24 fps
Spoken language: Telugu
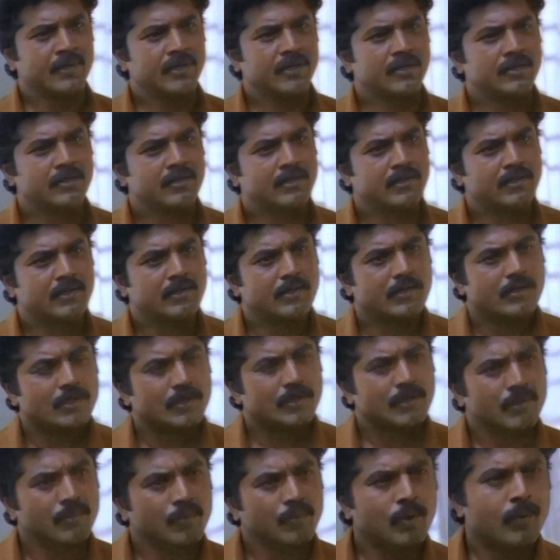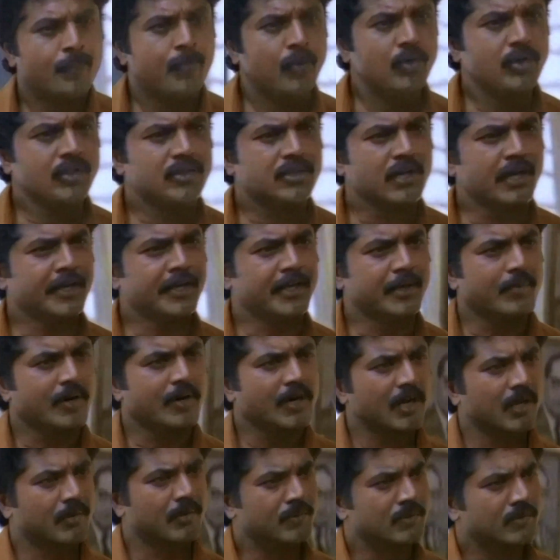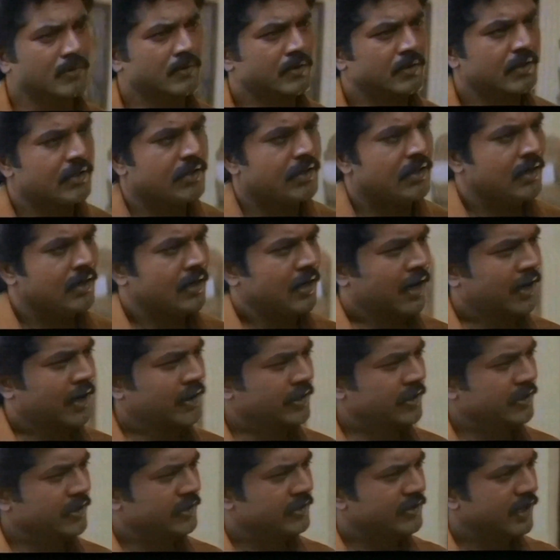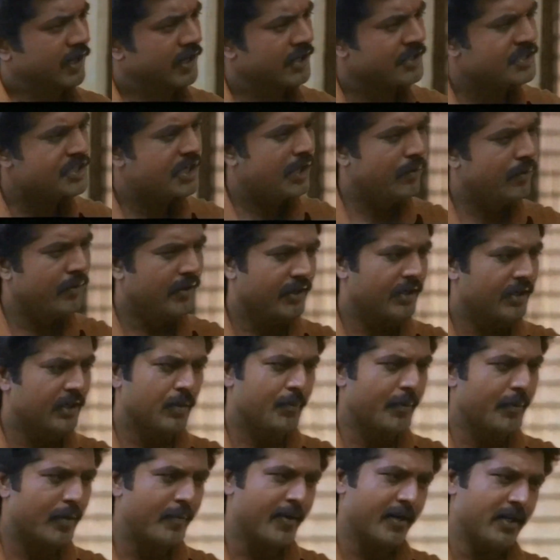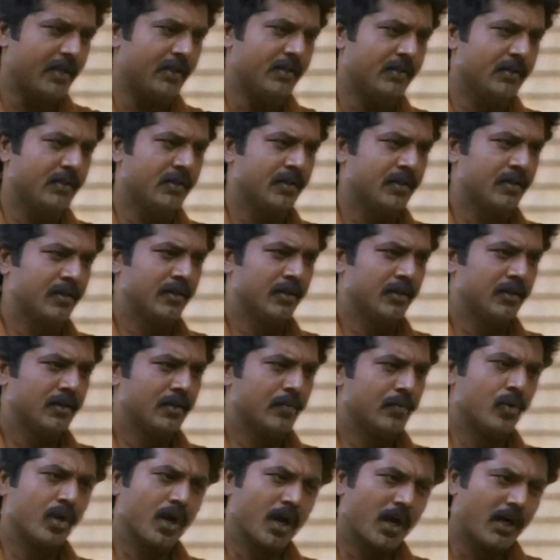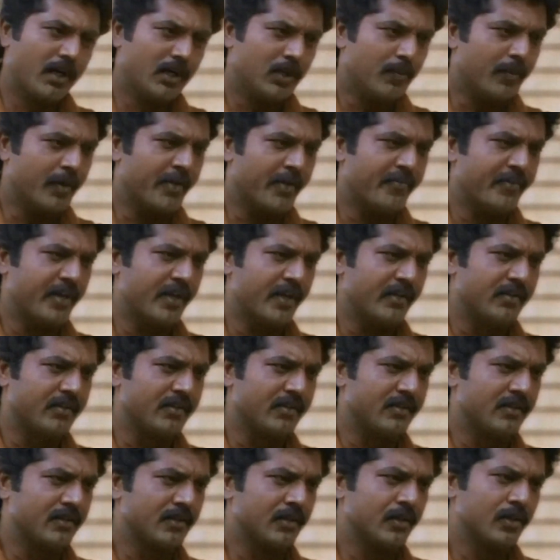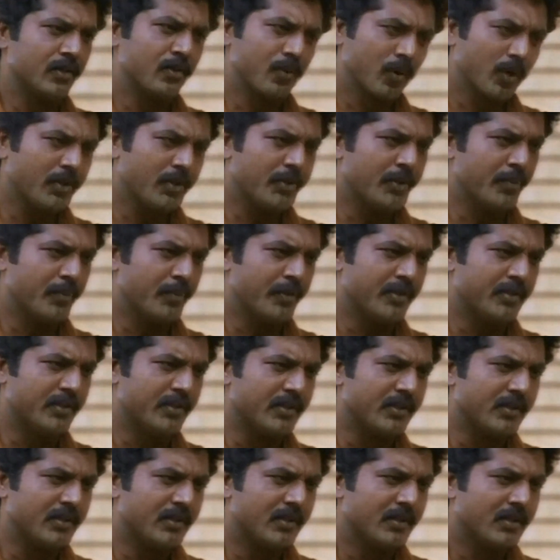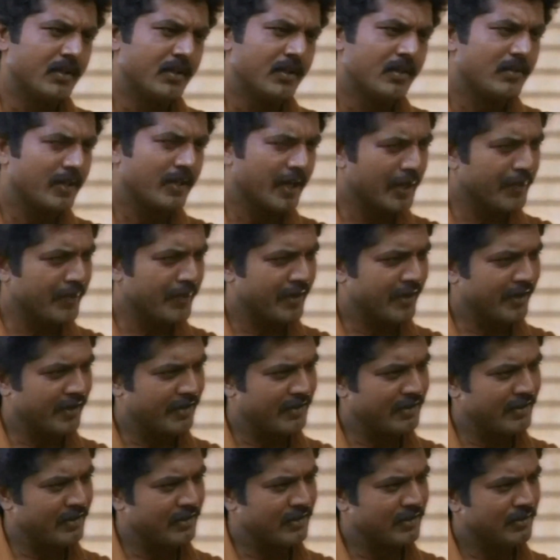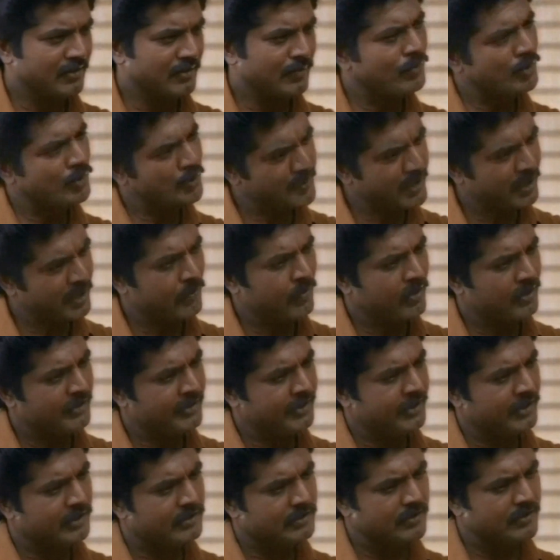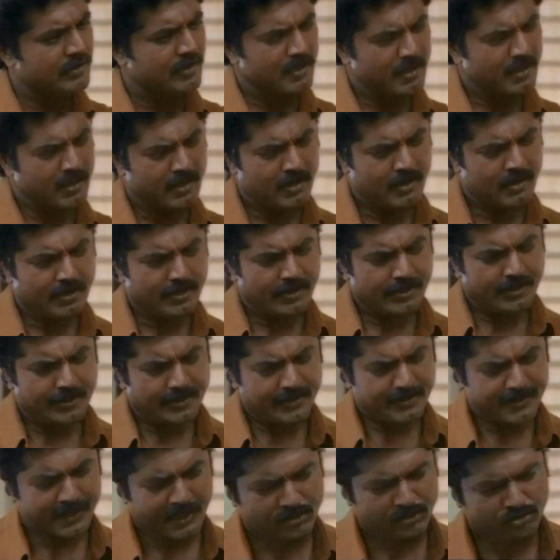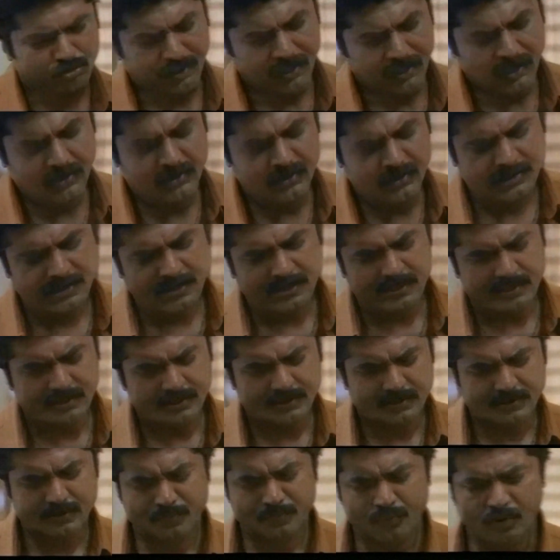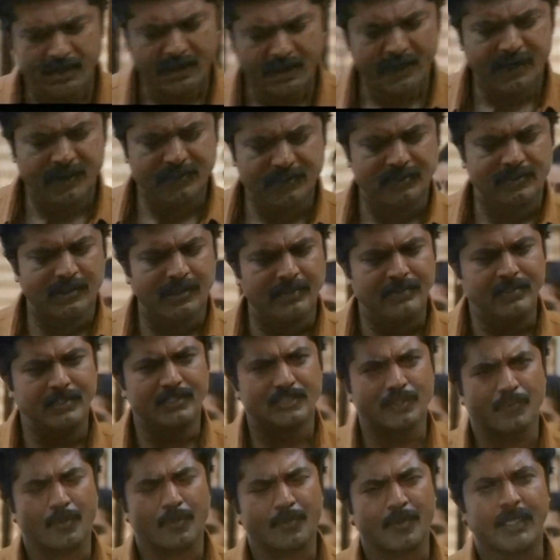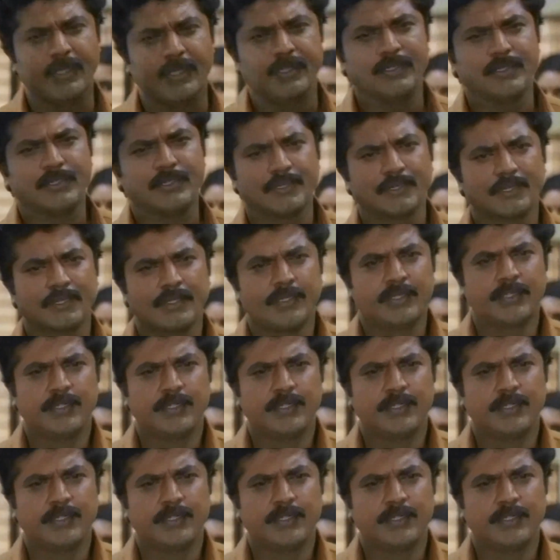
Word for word: లేదమ్మా ఒక ఆడది బిడ్డకి తల్లిగా అన్నయ్యకి చెల్లెలుగా ఉండడంలో గొప్పతనం లేదు ఒక మగవాడిని పెళ్లి చేసుకుని పిల్లల్ని కని మాతృత్వం పొందడంలోనే నిజమైన గొప్పతనం ఉంది నా స్వార్థం కోసం నీ పెళ్లి నాపడం నాకు ఇష్టం లేదు